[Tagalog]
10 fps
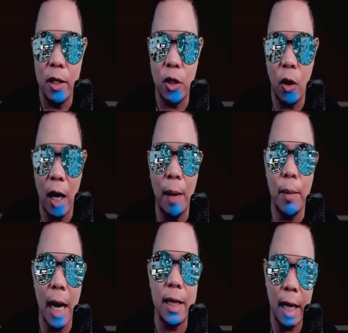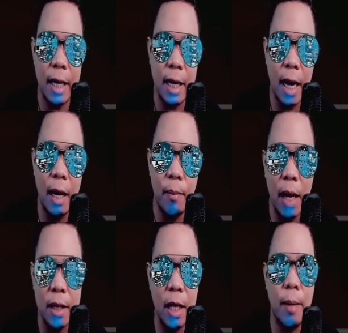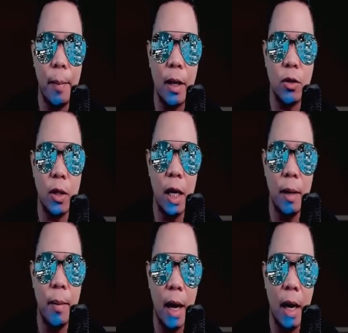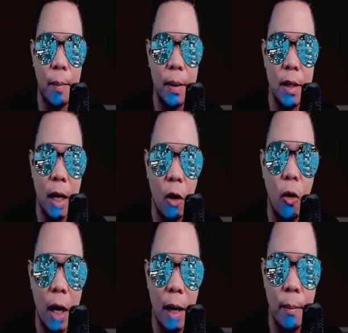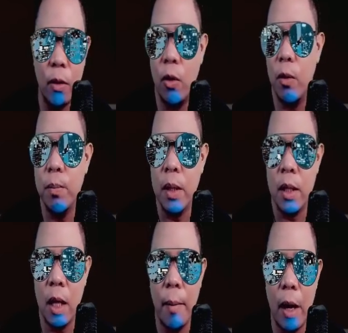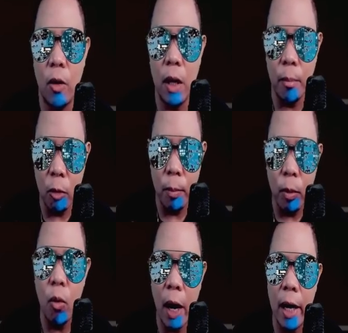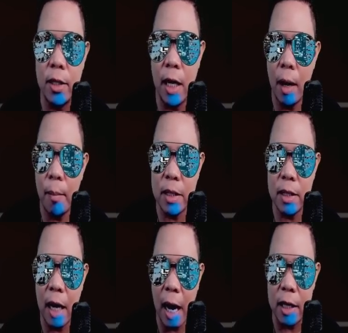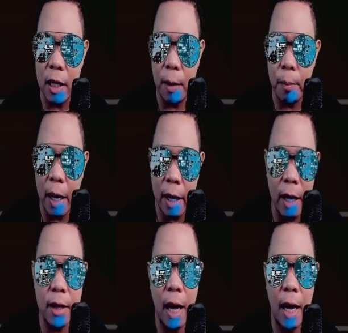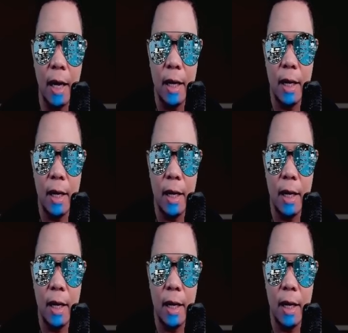So alam natin, alam natin personally mga kapatid, ako alam ko na merong nabubuhay sa labas ng ating planeta